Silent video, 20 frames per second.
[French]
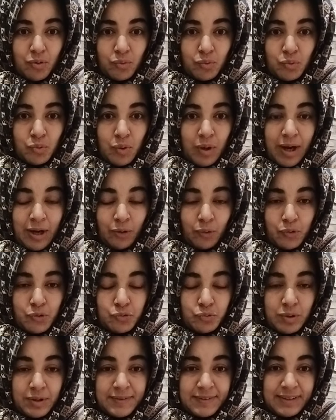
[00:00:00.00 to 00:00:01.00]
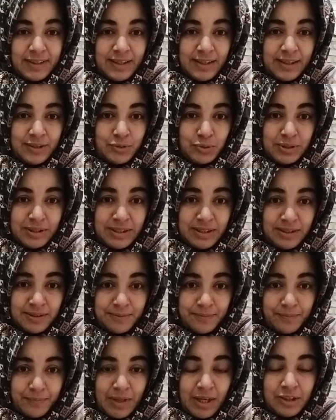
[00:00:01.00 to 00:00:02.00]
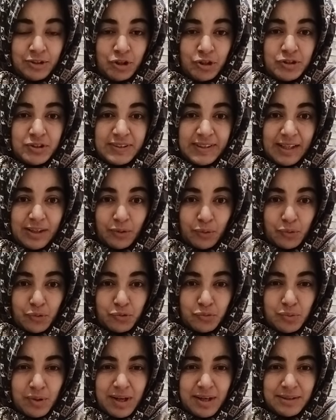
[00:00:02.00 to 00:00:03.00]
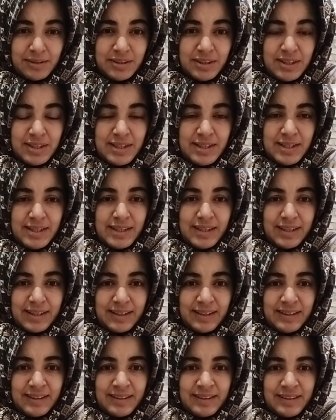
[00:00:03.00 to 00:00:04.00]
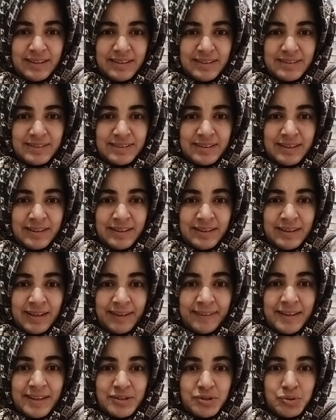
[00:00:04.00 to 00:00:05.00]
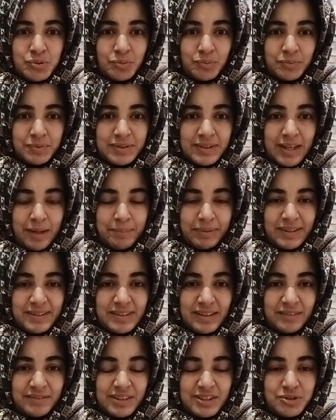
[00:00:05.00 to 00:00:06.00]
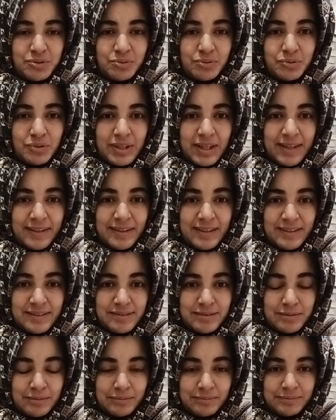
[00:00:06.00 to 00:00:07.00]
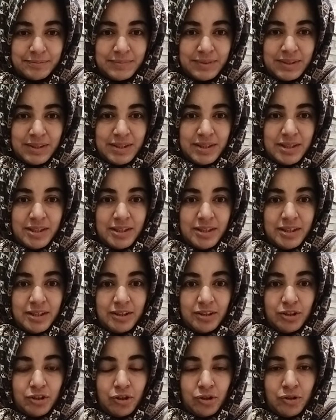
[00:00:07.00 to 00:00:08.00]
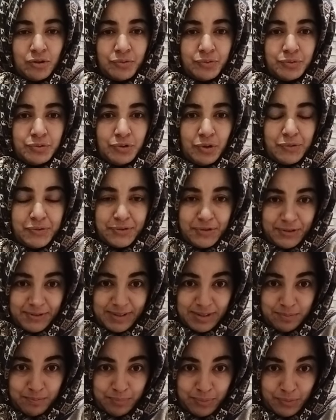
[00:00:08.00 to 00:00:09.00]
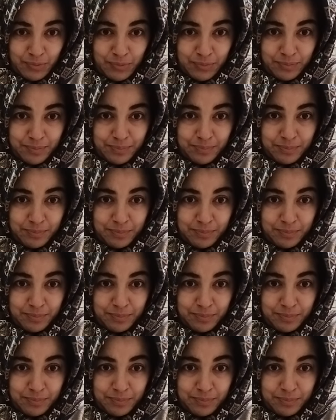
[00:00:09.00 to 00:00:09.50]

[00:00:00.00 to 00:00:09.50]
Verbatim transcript: où elle reçoit ce qu'elle a donné, elle donne ce qu'elle reçoit, et c'est la nation, c'est la préservation de la nation. Quand vous n'enfantez plus,